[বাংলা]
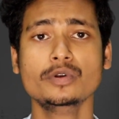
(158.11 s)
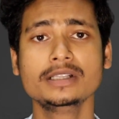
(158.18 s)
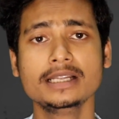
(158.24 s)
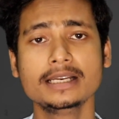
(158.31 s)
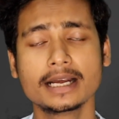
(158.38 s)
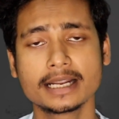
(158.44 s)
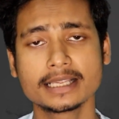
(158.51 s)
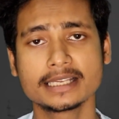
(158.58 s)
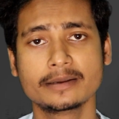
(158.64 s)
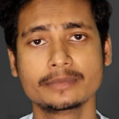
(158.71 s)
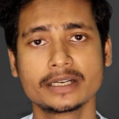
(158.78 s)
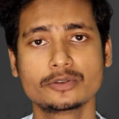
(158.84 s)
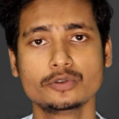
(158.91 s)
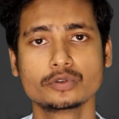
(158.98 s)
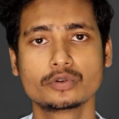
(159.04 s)
কোন তিনখানা
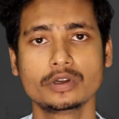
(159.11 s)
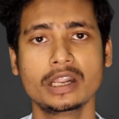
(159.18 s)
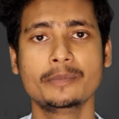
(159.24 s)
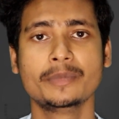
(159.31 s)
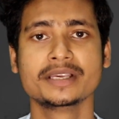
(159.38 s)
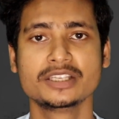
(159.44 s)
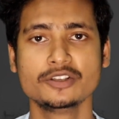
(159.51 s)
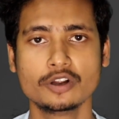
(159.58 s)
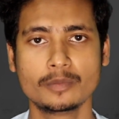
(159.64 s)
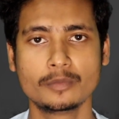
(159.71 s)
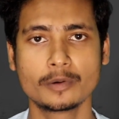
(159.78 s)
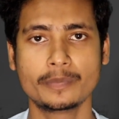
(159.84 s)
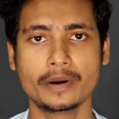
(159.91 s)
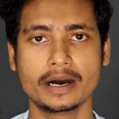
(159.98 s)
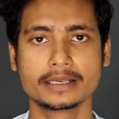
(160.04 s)
সাবজেক্ট চুজ করলে বেশি
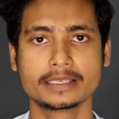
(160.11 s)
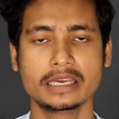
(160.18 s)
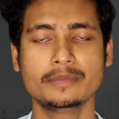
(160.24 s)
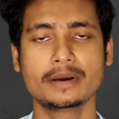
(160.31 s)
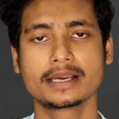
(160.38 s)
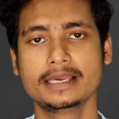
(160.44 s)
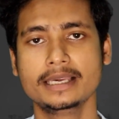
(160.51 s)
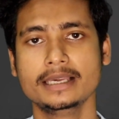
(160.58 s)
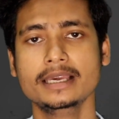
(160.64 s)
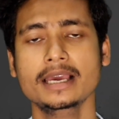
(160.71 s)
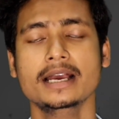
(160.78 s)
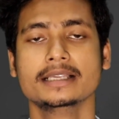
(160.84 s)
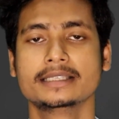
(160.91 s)
নম্বর পাওয়া যায় বা কী